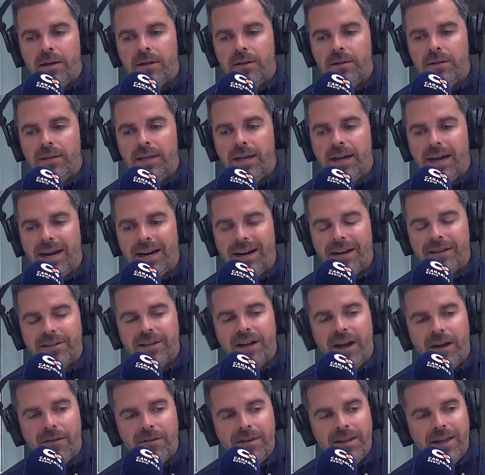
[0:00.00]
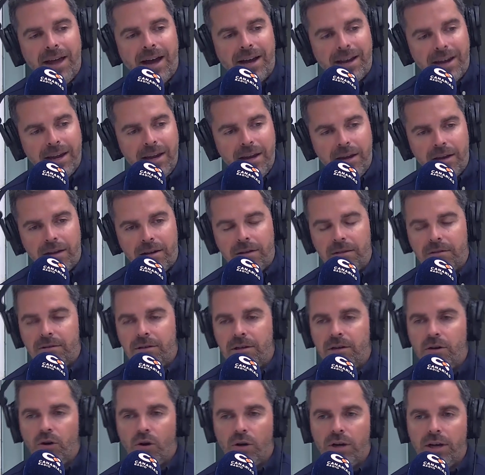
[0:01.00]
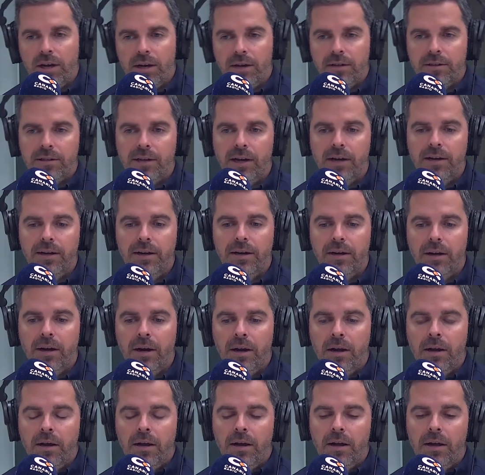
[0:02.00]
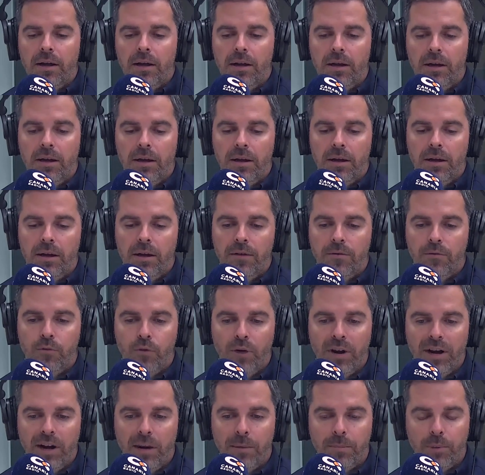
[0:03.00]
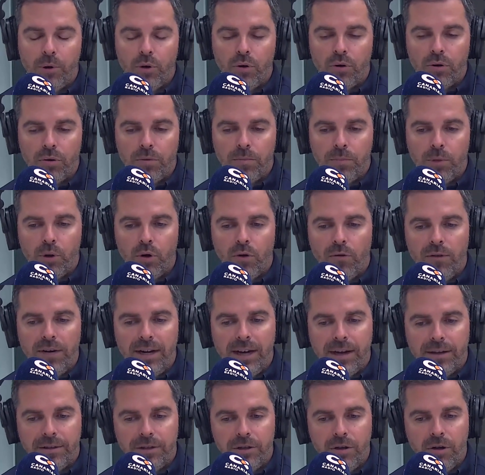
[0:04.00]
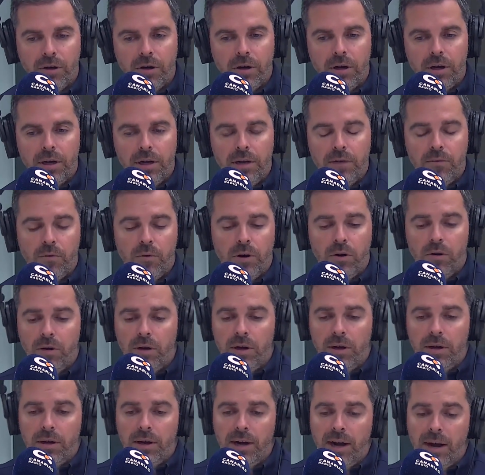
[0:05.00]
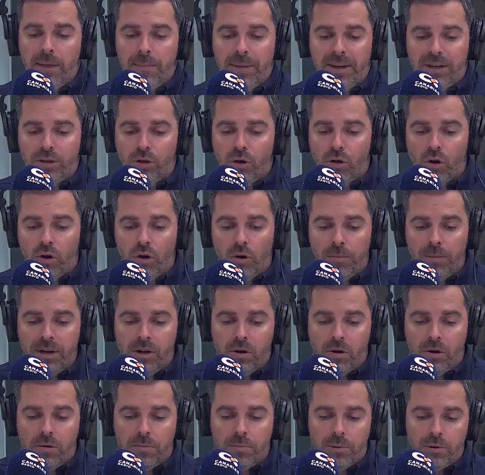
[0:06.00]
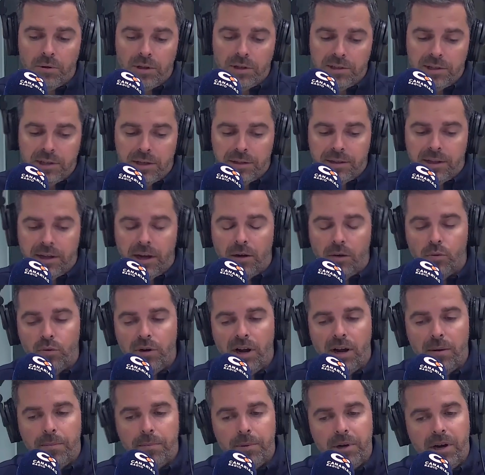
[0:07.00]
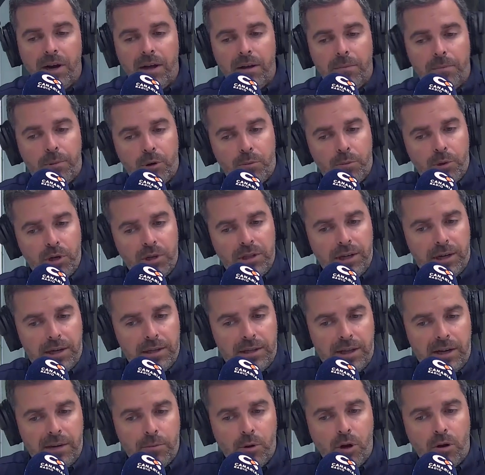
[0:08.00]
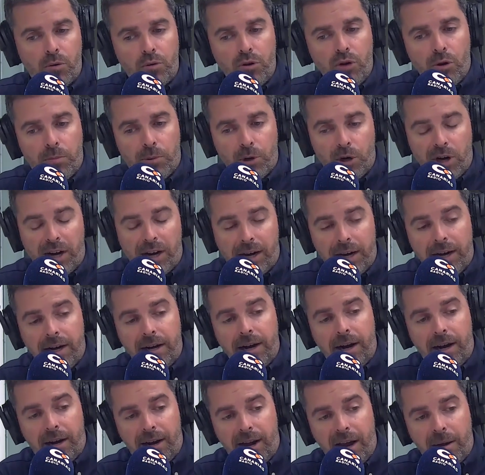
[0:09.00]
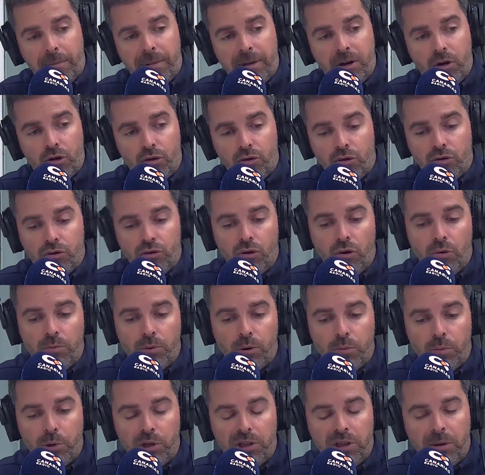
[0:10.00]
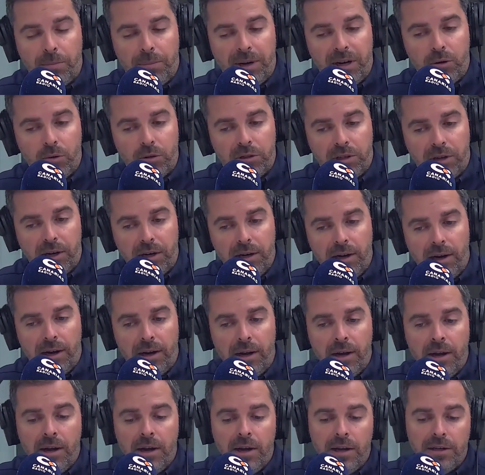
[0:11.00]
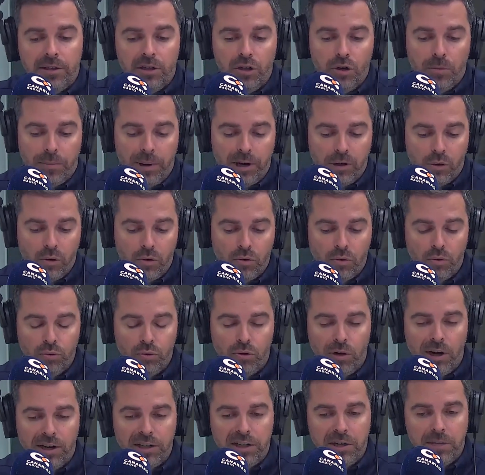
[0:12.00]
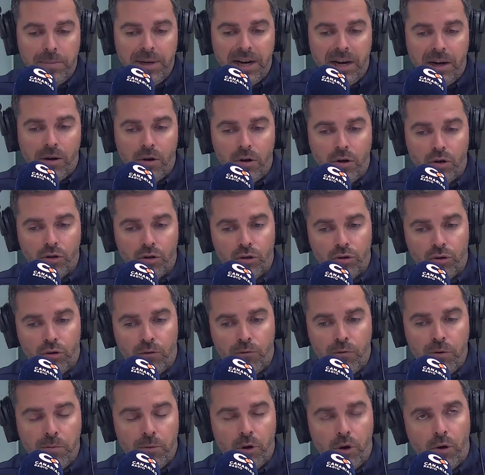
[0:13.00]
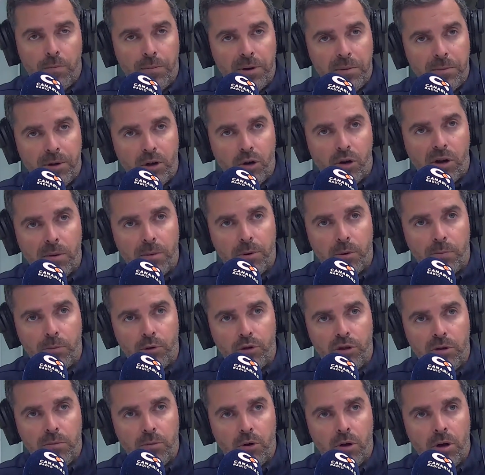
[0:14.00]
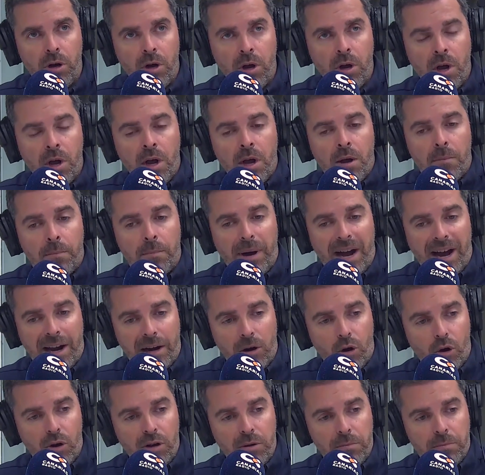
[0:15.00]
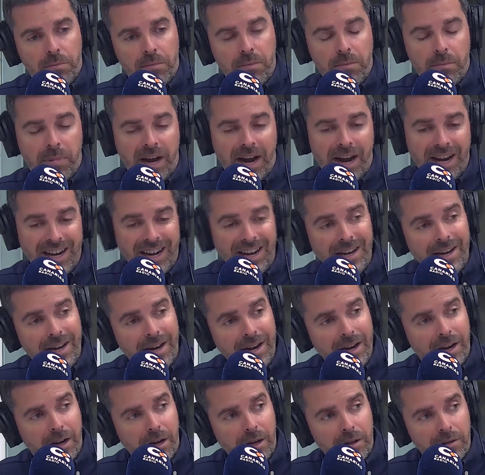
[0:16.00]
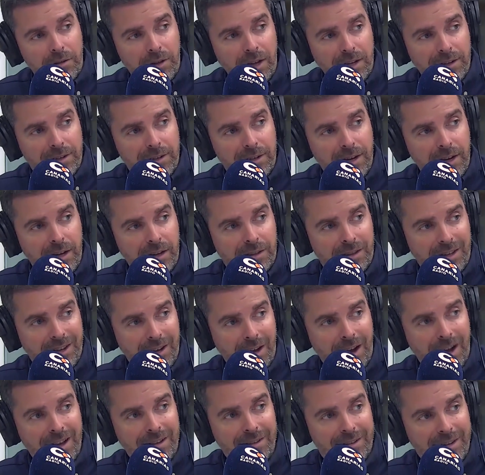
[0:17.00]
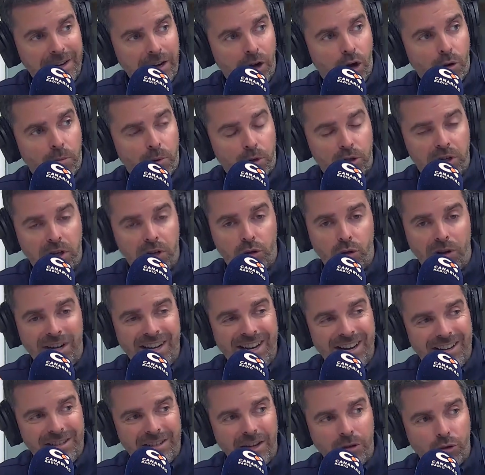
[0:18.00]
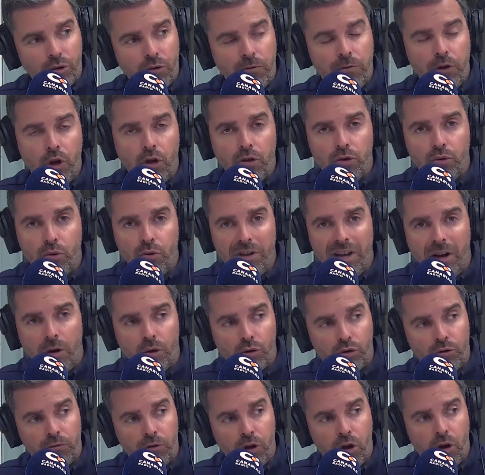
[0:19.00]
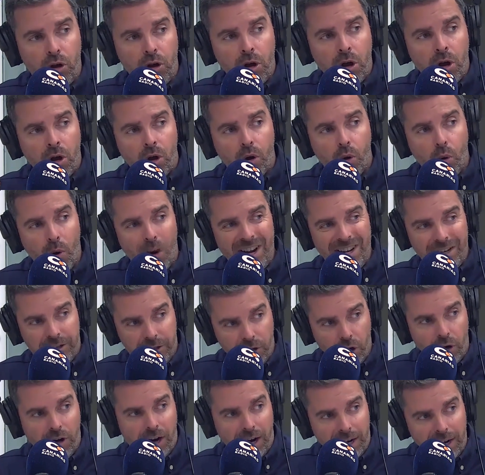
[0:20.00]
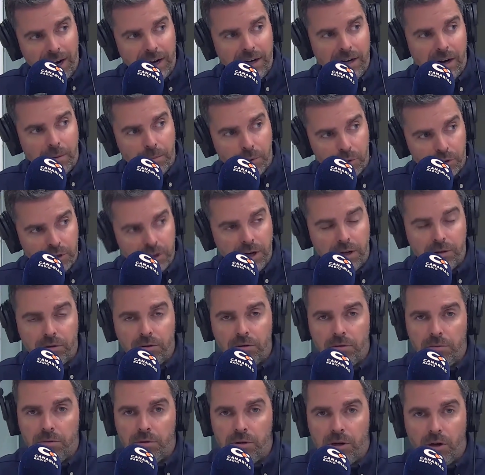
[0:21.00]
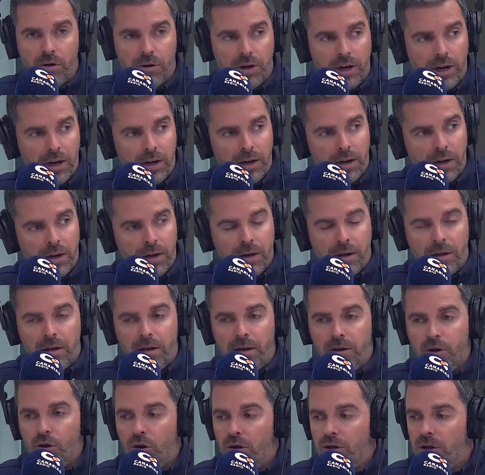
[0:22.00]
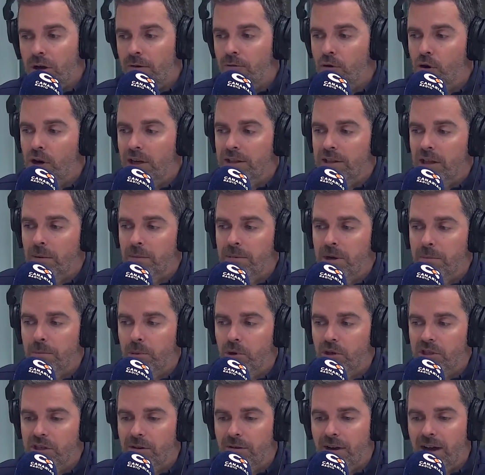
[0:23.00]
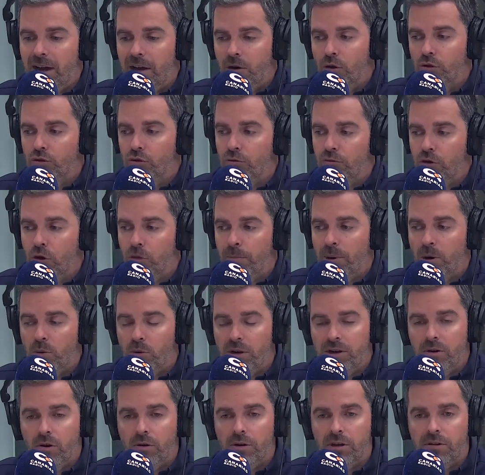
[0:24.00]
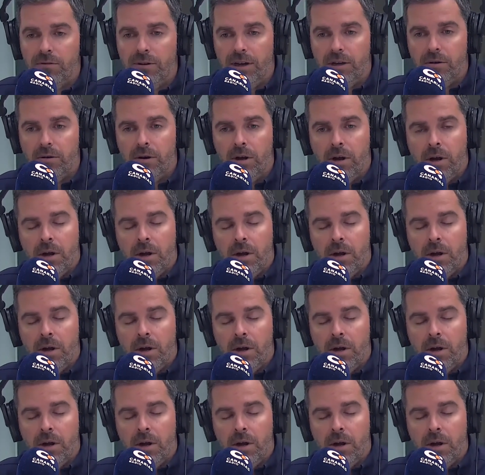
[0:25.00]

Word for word: de ganarse la vida aquí si no quieren salir eh, fuera por, obligación. Y bueno, en el aspecto económico, por decirte algunas de las propuestas que tenemos en Unidos por Gran Canaria, que además no son solo propuestas para nuestra isla, sino para el conjunto del archipiélago, nosotros fuimos los primeros que propusimos bajar, bajar el IGIC del 7 al 5%. El IGIC se subió en su día, lo subió Coalición Canaria, por cierto, porque ahora ellos abogan también por esa bajada, lo subió Paulino Rivero